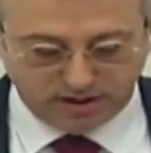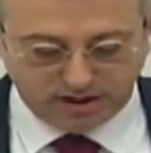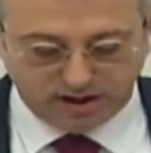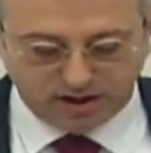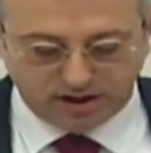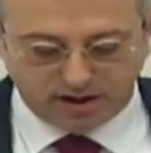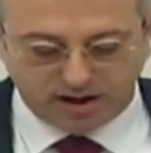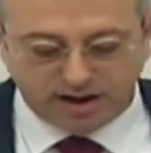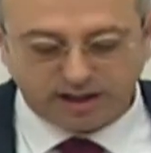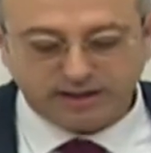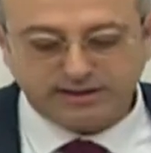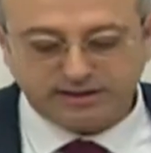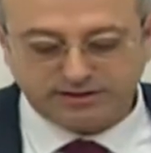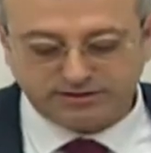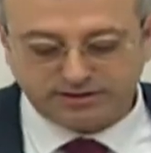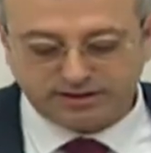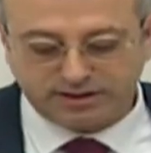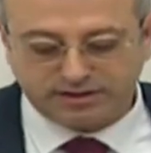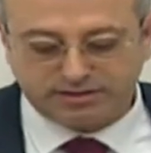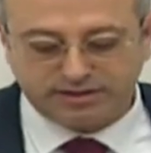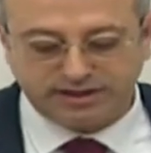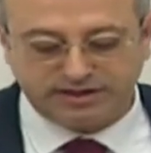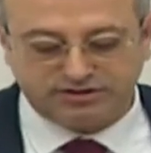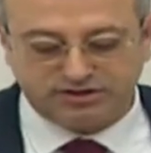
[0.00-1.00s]
Halk
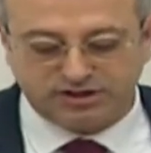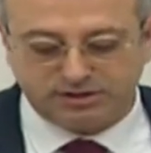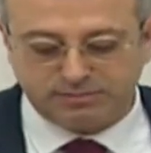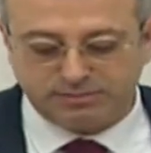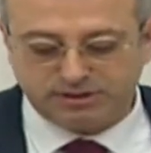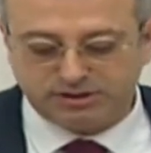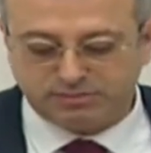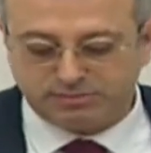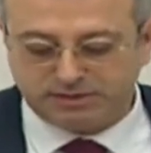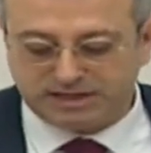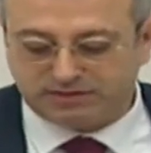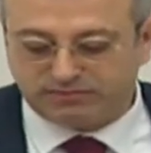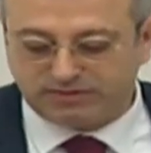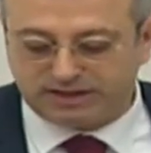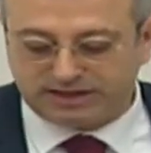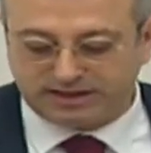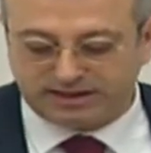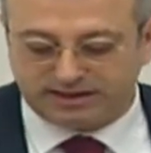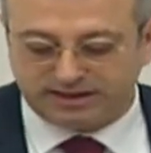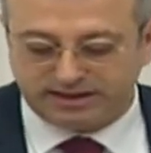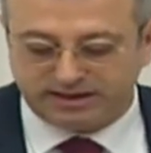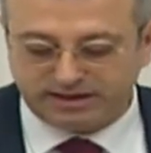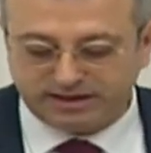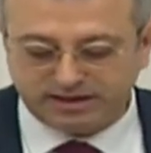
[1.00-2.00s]
adına seçilmiş
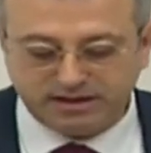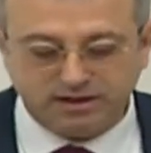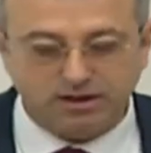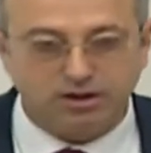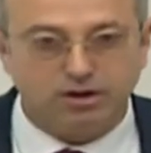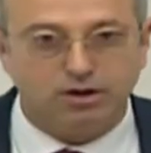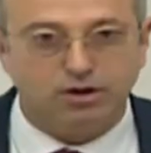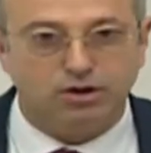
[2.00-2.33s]
milletvekilleri